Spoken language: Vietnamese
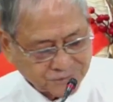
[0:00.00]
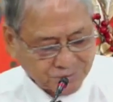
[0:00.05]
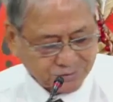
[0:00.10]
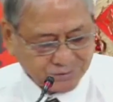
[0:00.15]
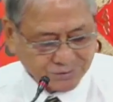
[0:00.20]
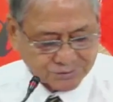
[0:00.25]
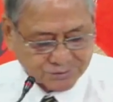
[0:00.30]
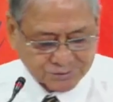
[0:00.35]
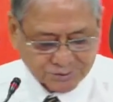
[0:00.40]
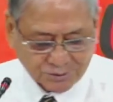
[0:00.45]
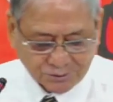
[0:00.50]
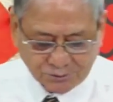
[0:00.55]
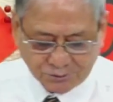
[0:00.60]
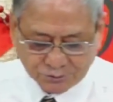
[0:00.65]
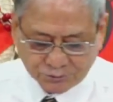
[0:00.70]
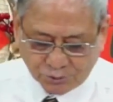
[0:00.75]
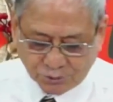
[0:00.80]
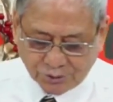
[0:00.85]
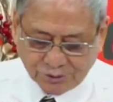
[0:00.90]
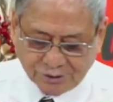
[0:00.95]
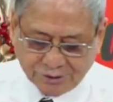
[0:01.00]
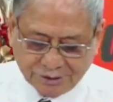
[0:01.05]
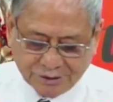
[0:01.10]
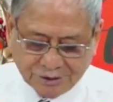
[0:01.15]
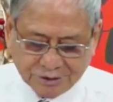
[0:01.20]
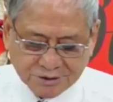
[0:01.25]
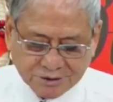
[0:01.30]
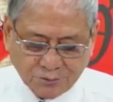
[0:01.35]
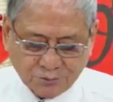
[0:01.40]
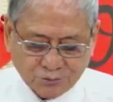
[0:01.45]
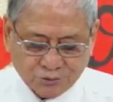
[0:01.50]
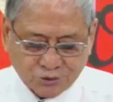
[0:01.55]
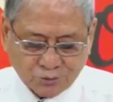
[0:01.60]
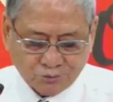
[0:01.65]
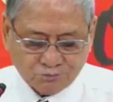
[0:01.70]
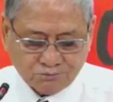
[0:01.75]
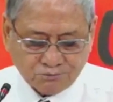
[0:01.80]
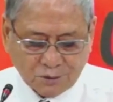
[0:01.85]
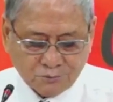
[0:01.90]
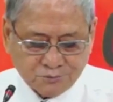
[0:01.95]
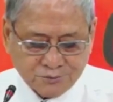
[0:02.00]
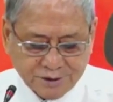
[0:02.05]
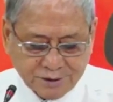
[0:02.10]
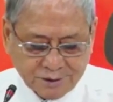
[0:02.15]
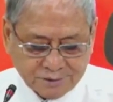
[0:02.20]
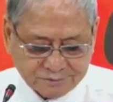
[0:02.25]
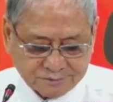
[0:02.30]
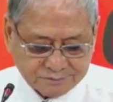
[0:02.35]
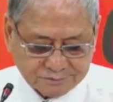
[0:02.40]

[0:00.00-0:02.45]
Dù tôi đi trong chúng bóng chết,